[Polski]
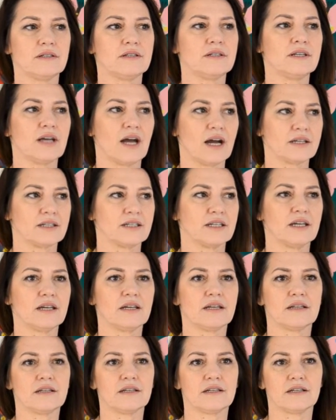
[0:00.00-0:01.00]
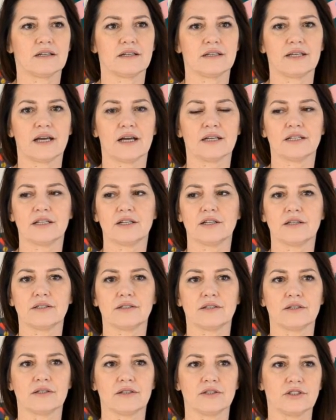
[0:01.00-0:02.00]
jakie, e,
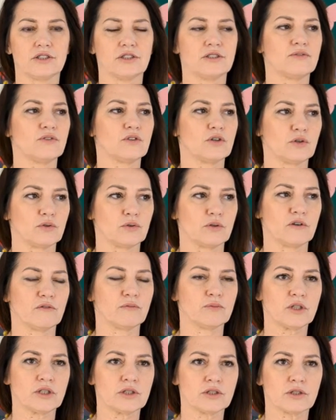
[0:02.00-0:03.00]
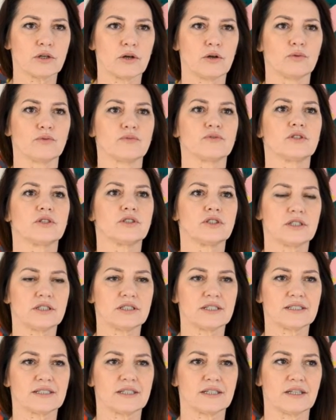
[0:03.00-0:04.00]
jakie e, dzieci wykonują w przedszkolu, w
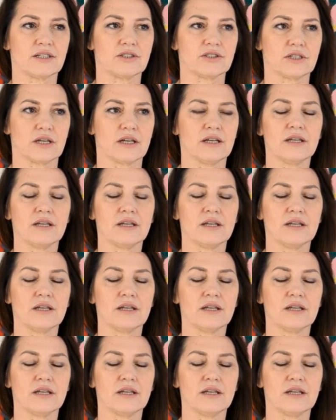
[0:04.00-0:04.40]
codzienne zajęcia.